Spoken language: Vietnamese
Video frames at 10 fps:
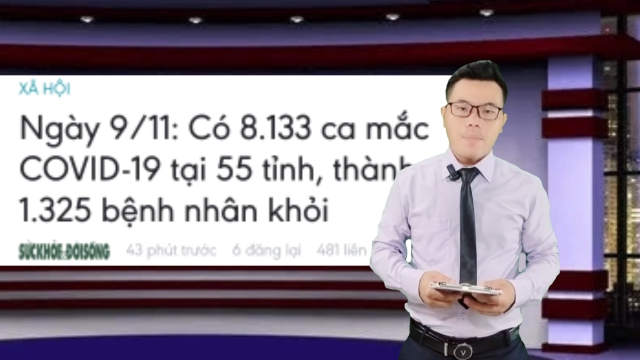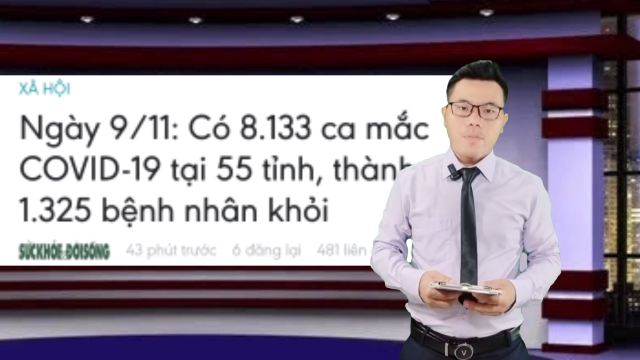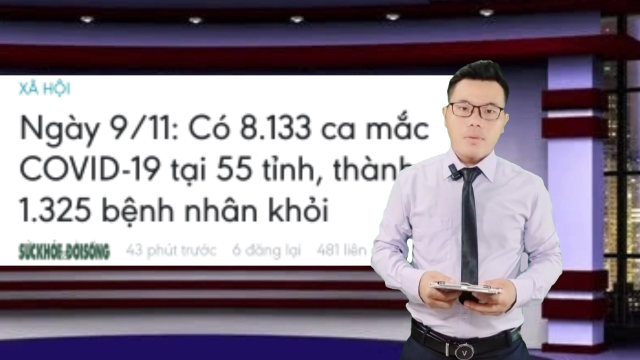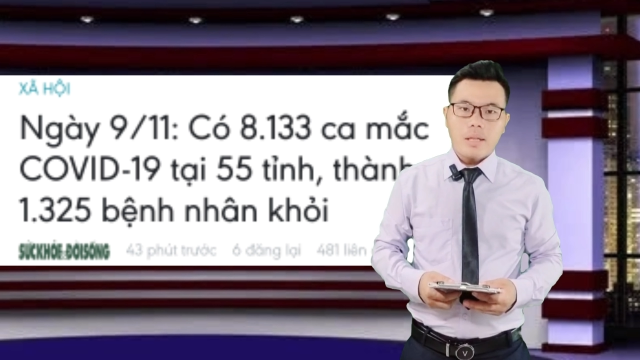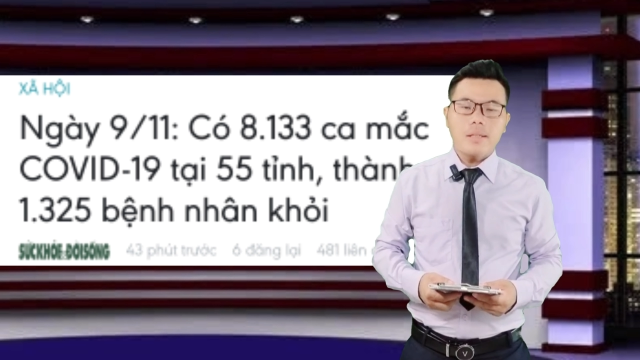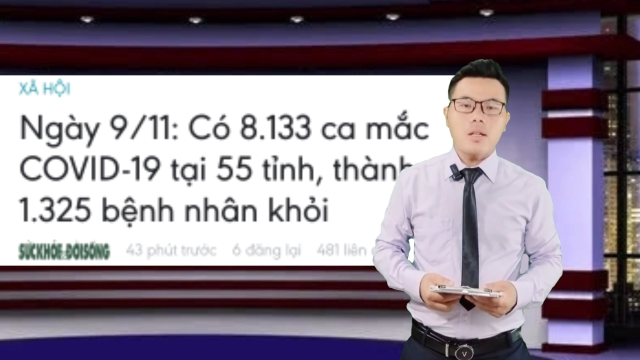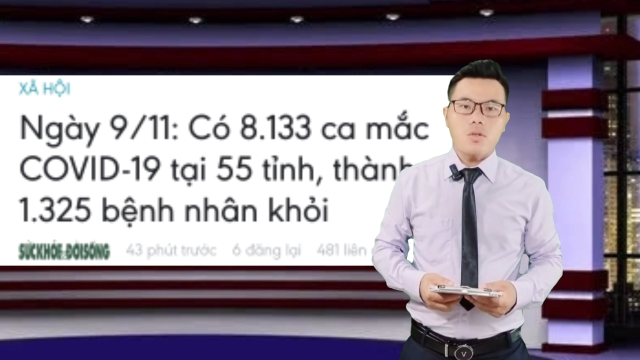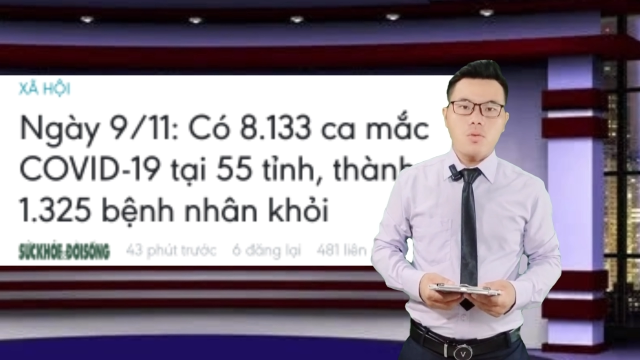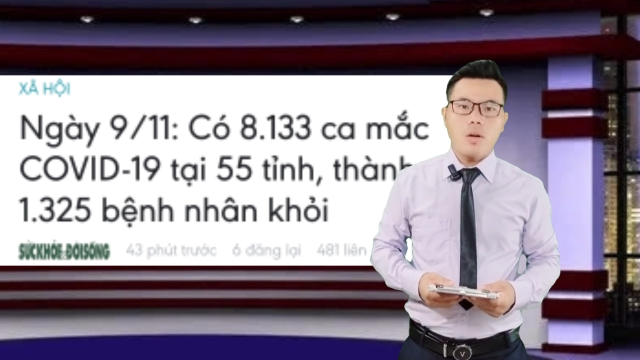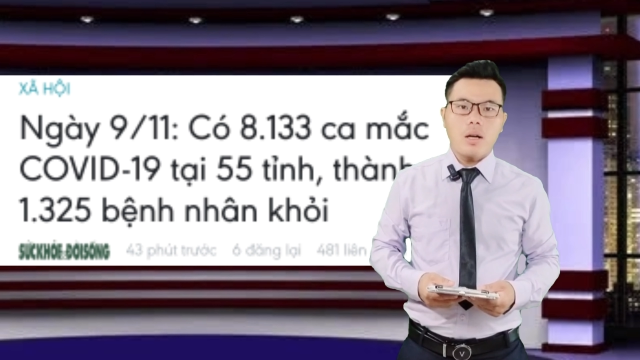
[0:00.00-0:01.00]
tí chào nhá là
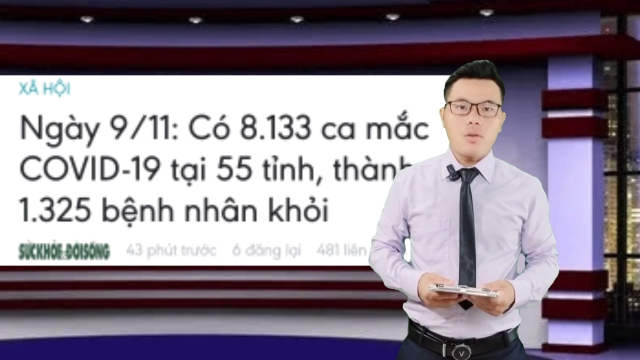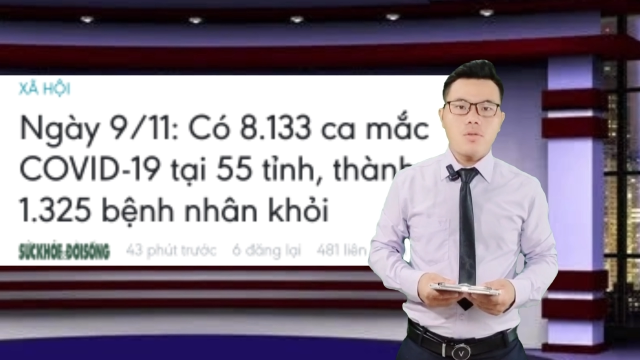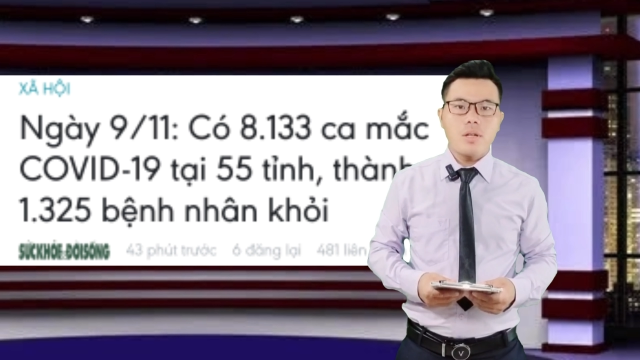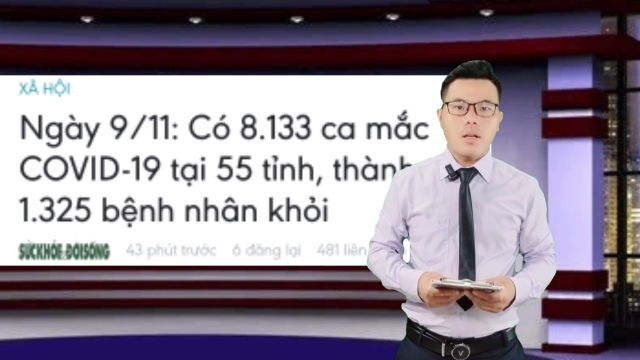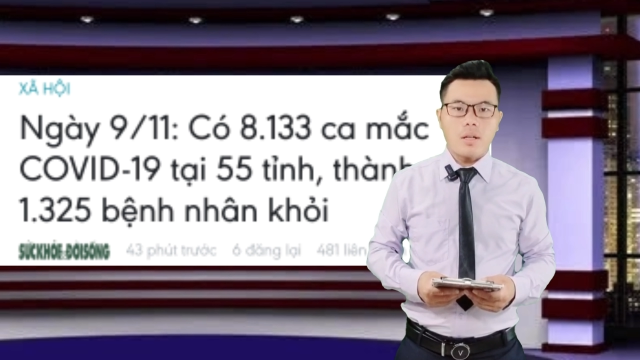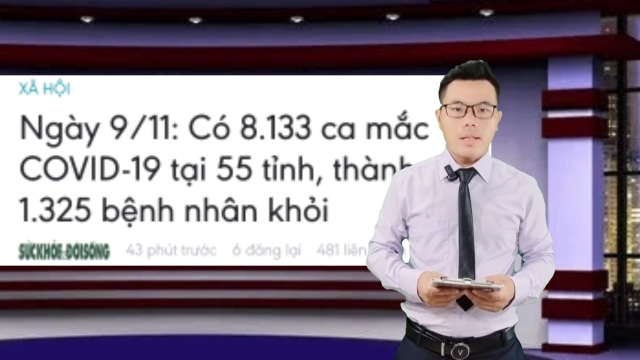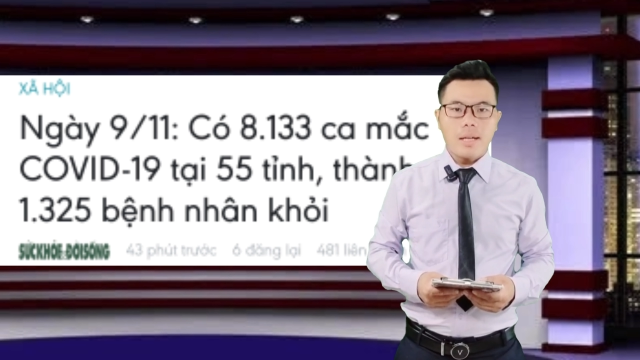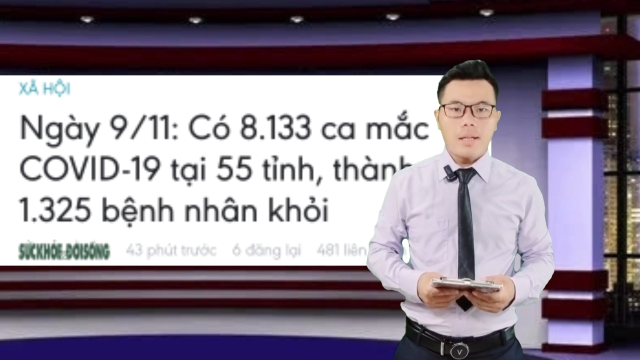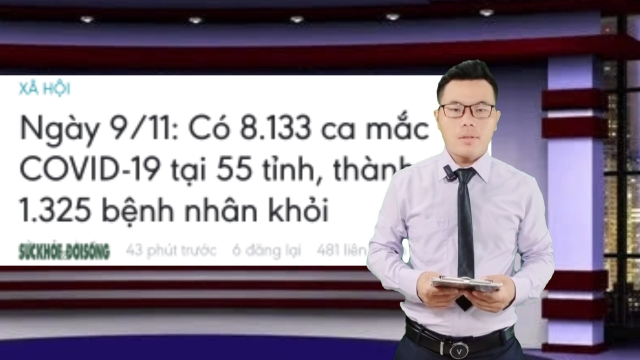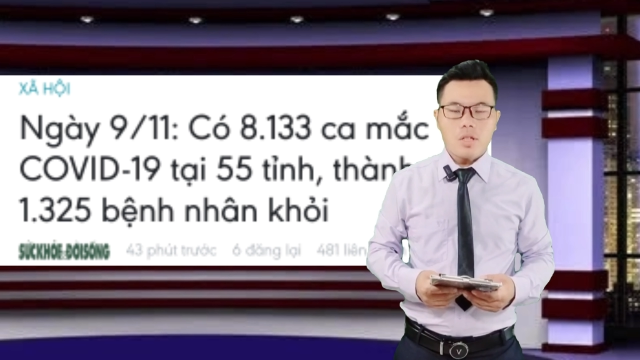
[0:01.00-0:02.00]
tàu mua lì
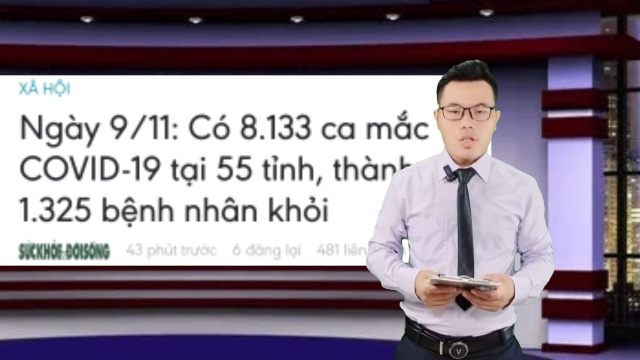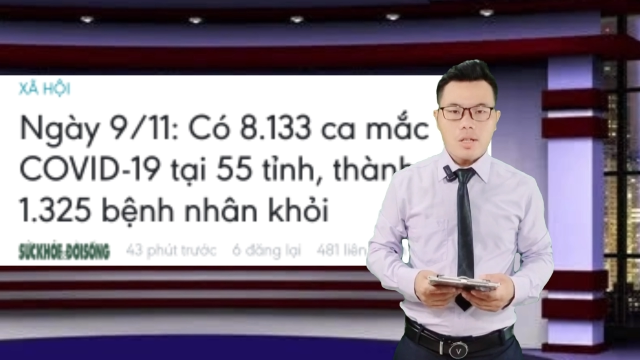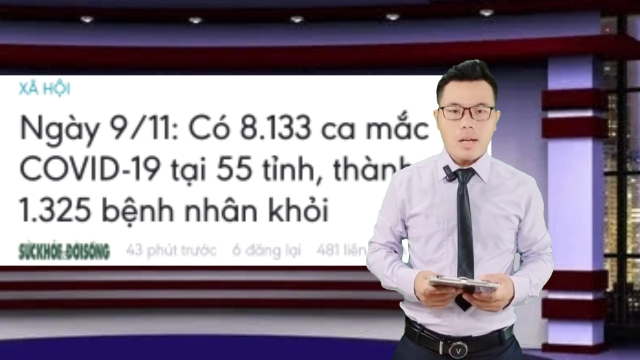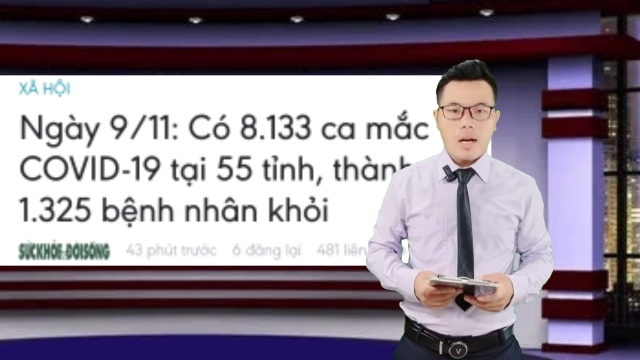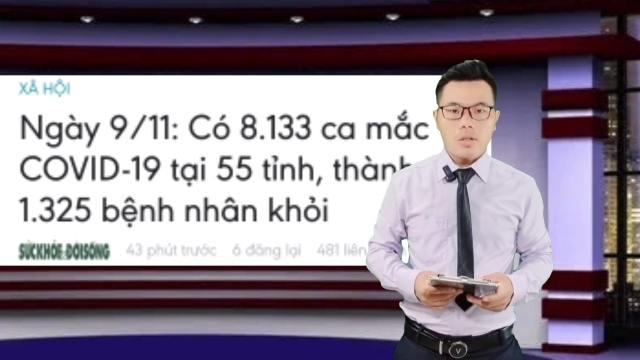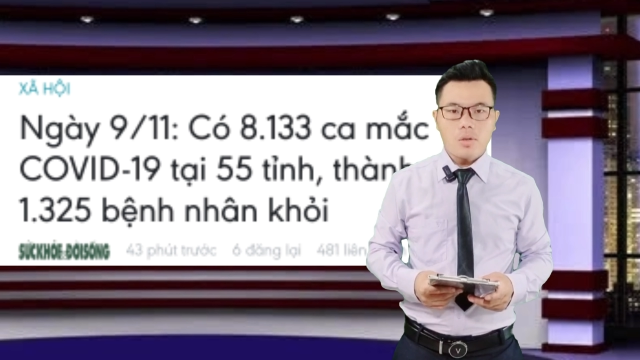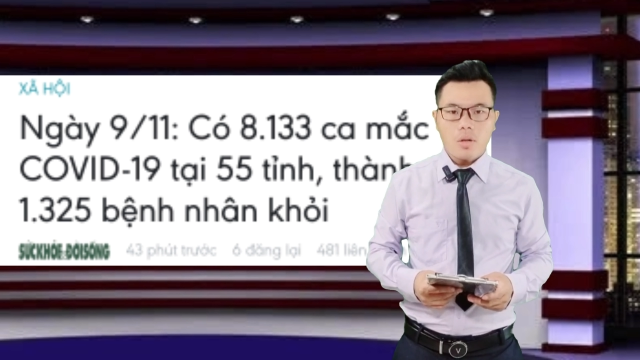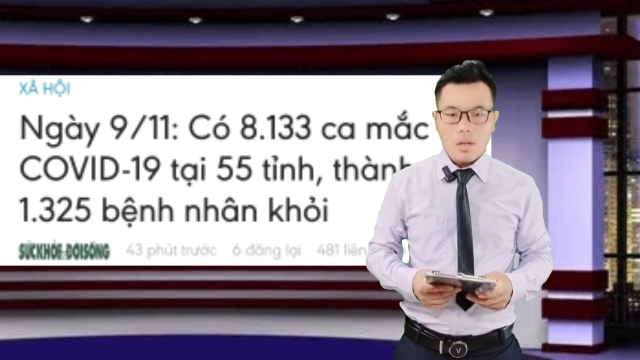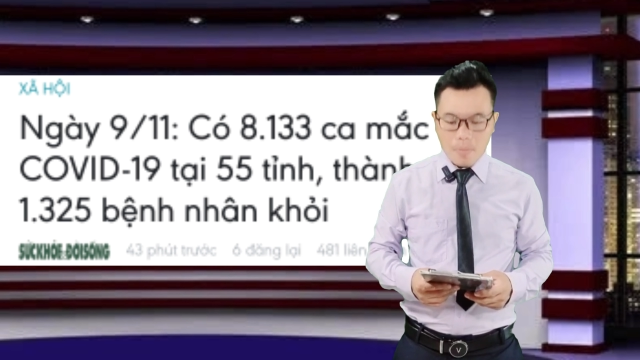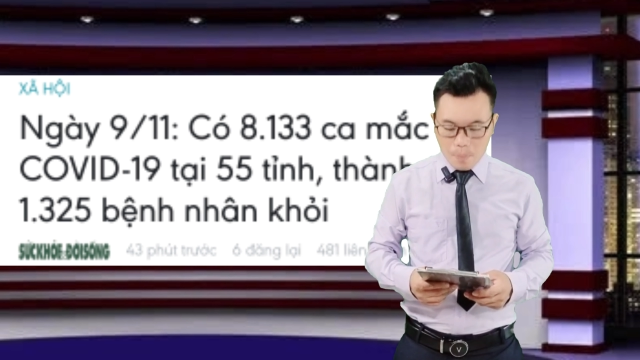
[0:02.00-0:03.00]
chào nhá là
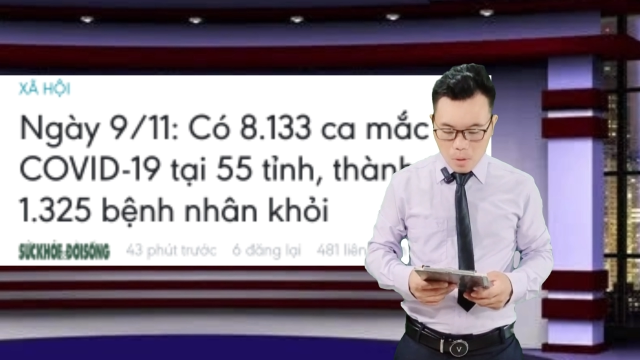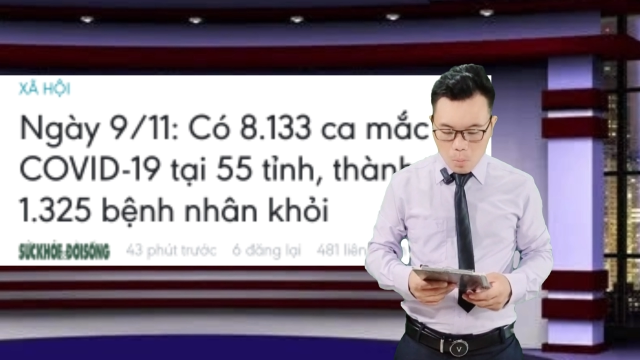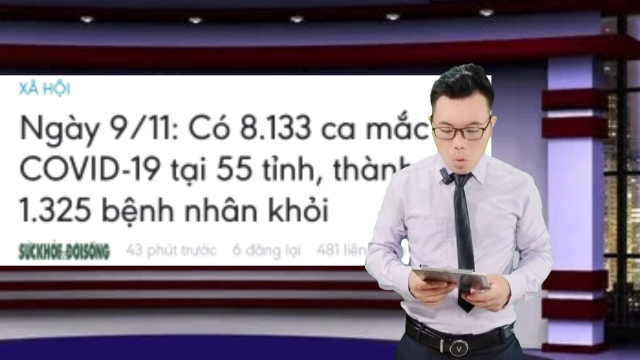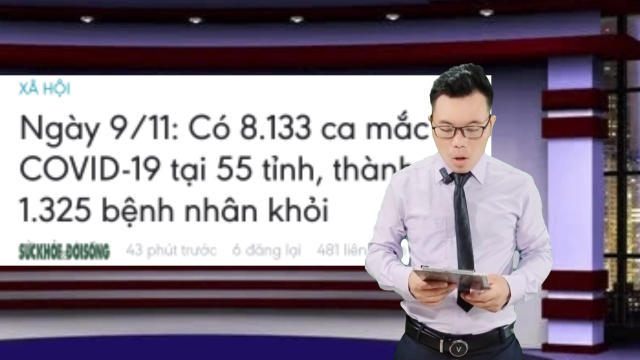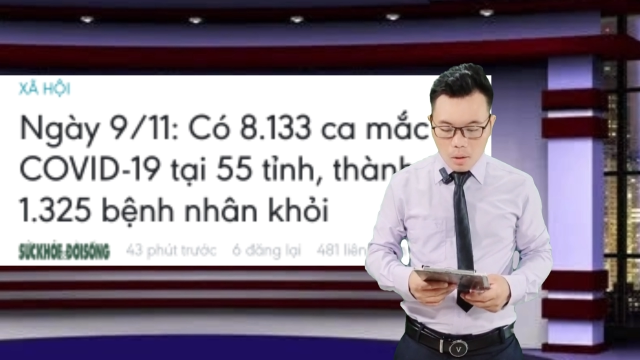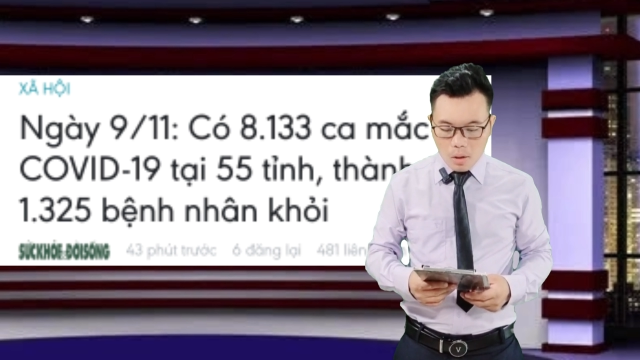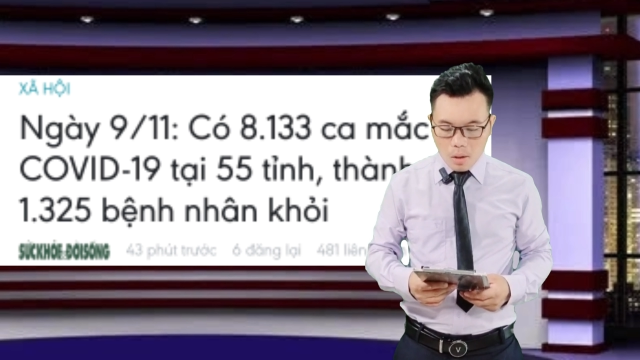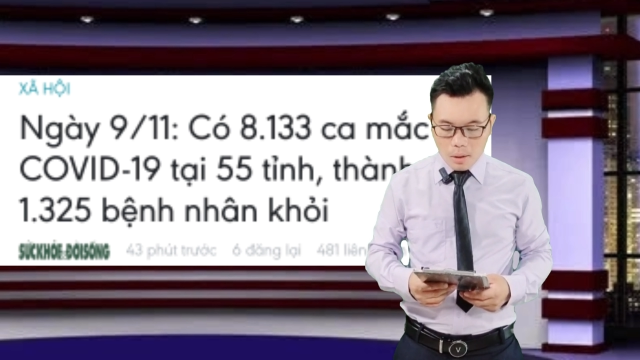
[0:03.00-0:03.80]
tàu mua lì